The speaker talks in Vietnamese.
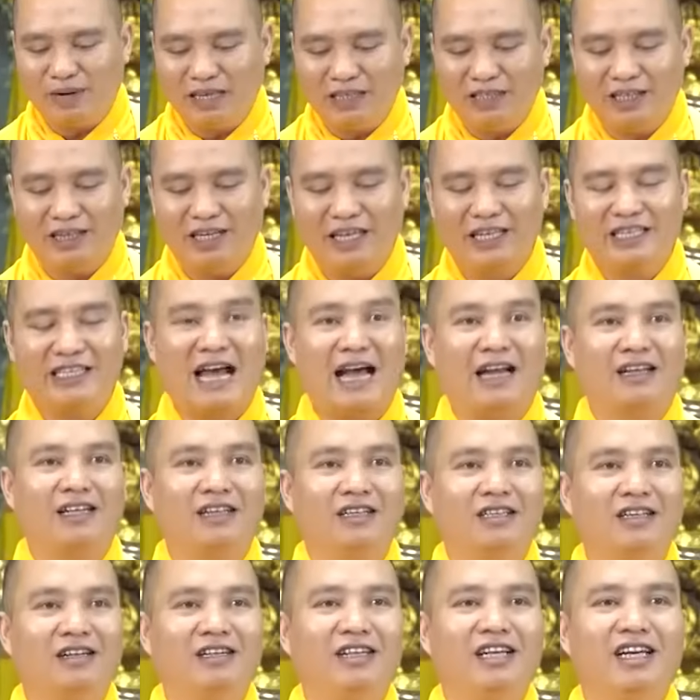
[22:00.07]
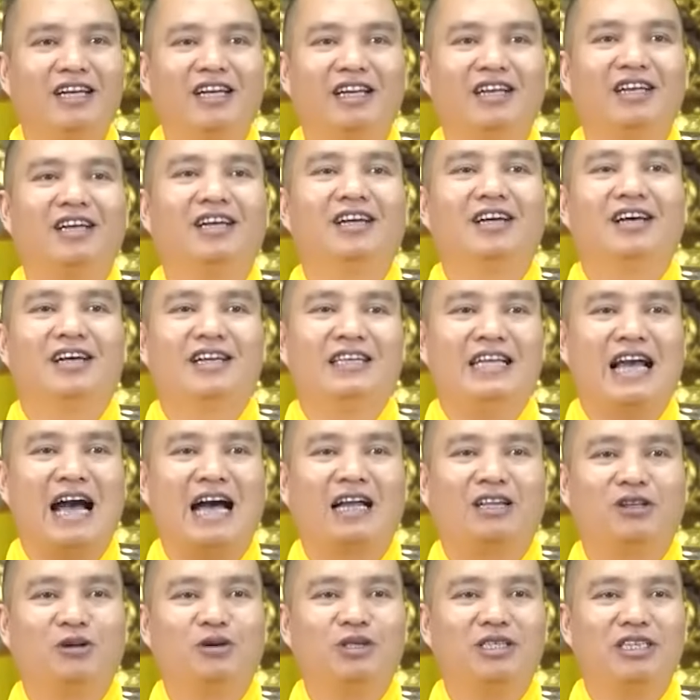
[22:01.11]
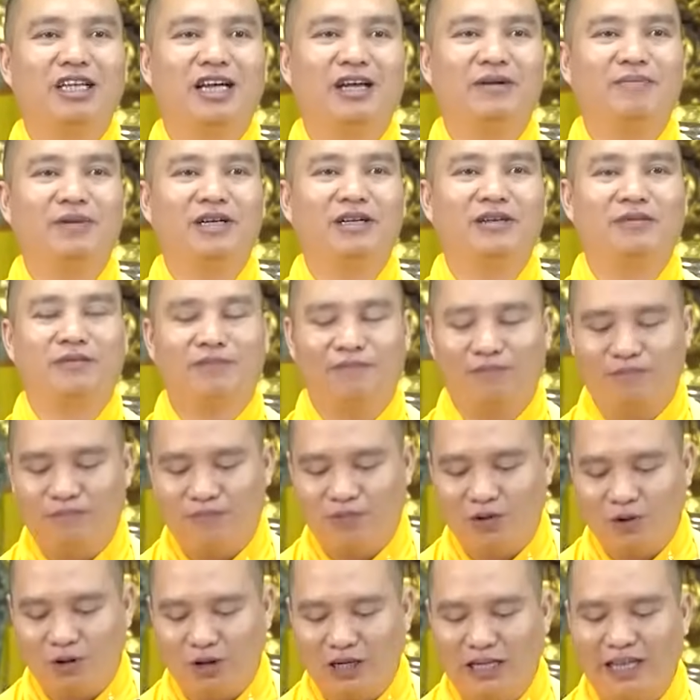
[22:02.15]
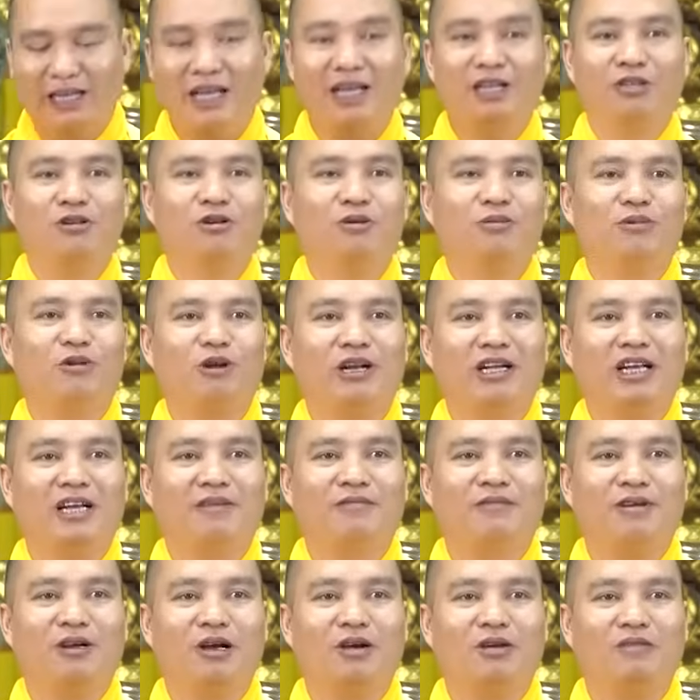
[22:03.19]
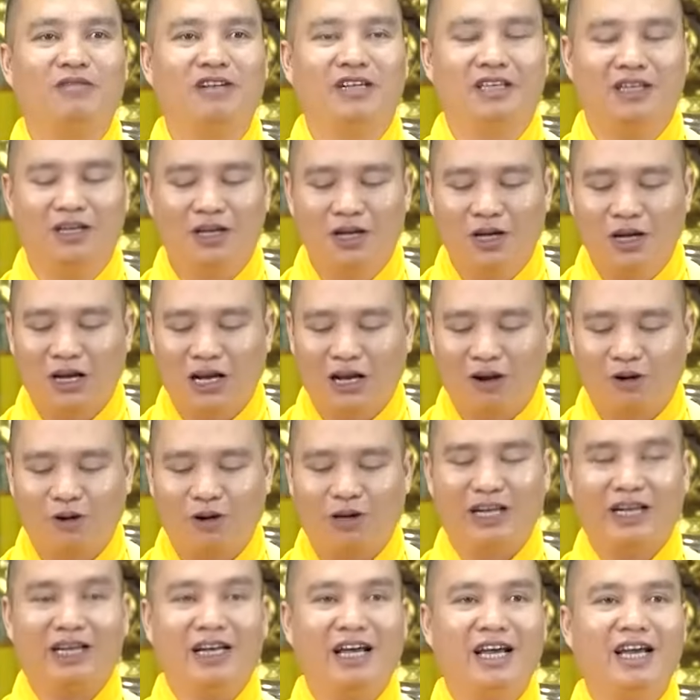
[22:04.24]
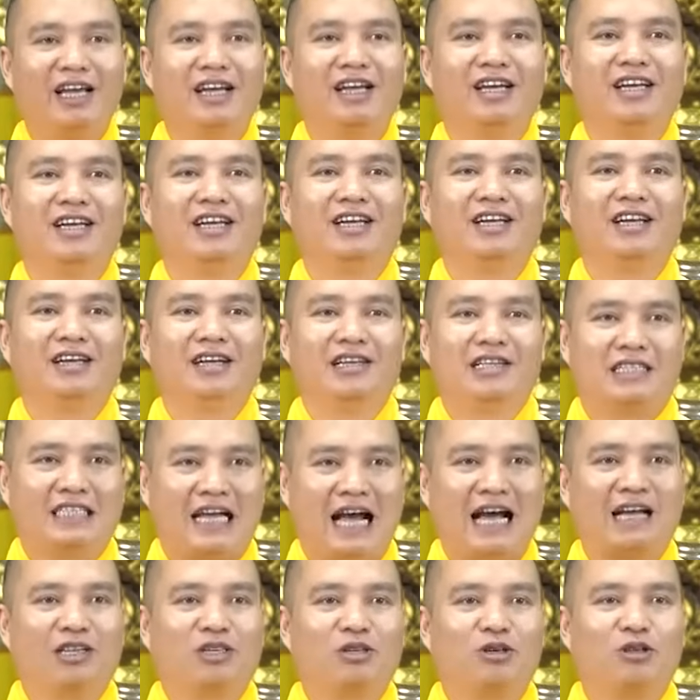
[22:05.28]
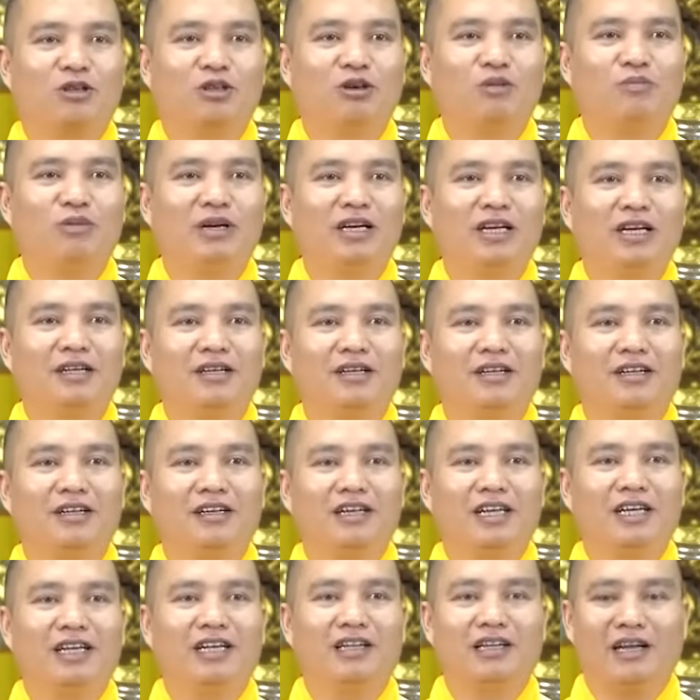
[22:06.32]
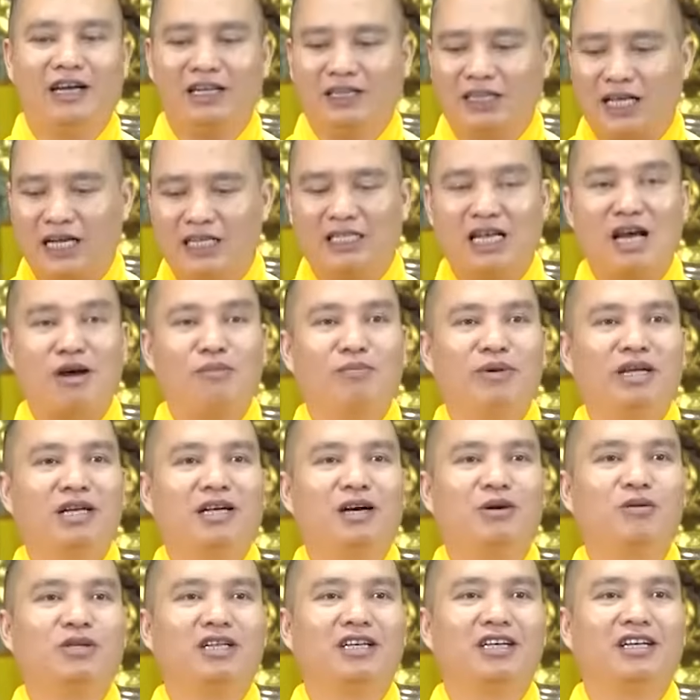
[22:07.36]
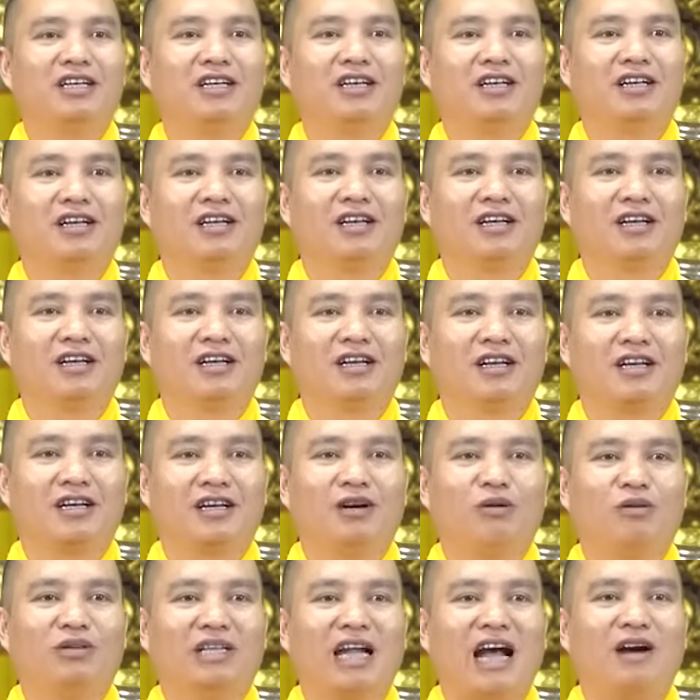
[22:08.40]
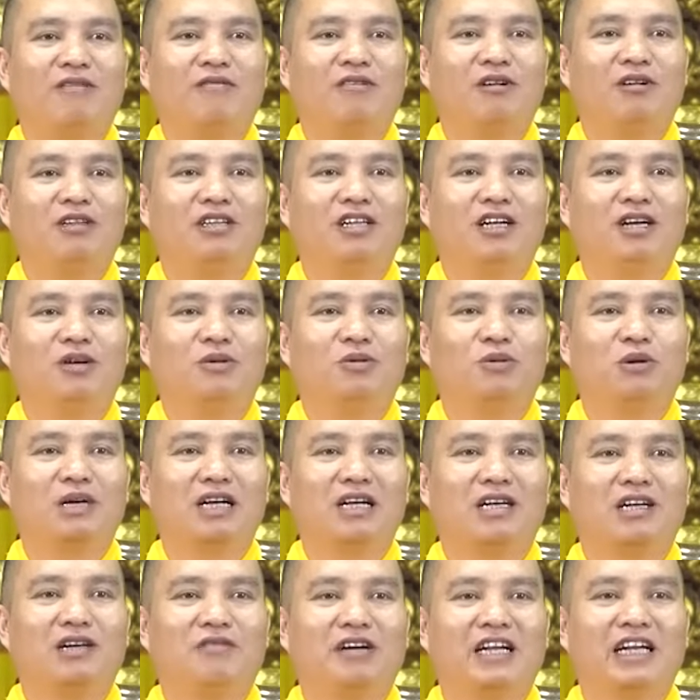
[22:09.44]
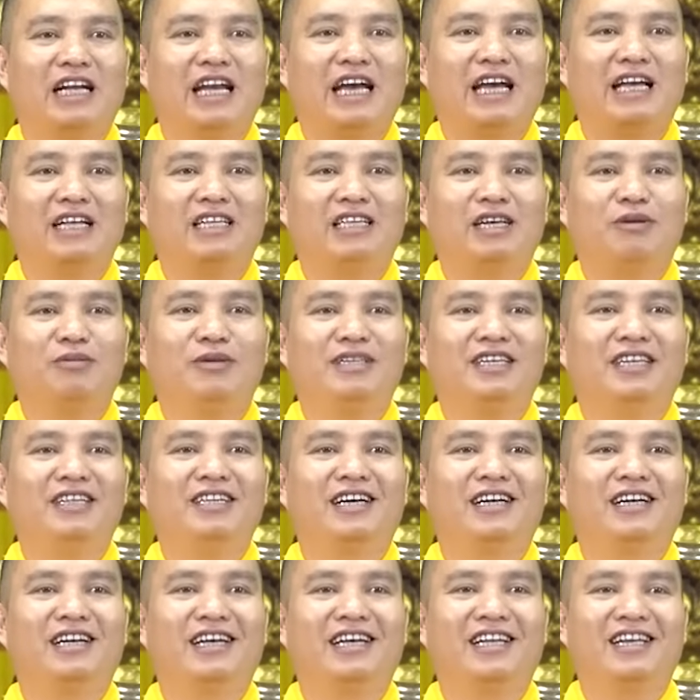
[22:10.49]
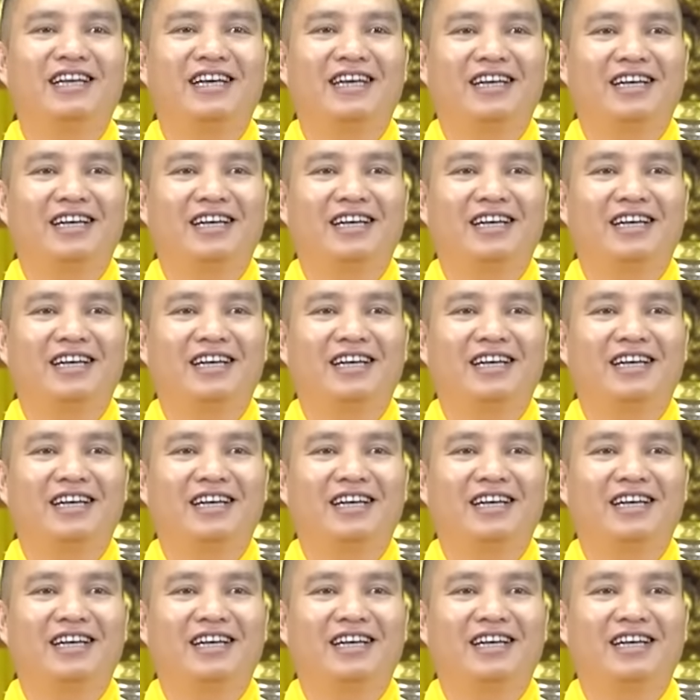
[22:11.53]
giờ lên giảng thì tự nhiên thì giảng tôi sẽ ngồi lên đây, tôi nói thật với các quý vị, ngồi lên đây giảng rồi tôi mới nghĩ là tại sao mình không gì không tạc pho tượng của các đức Phật này trong 9 tầng đấy nhỉ.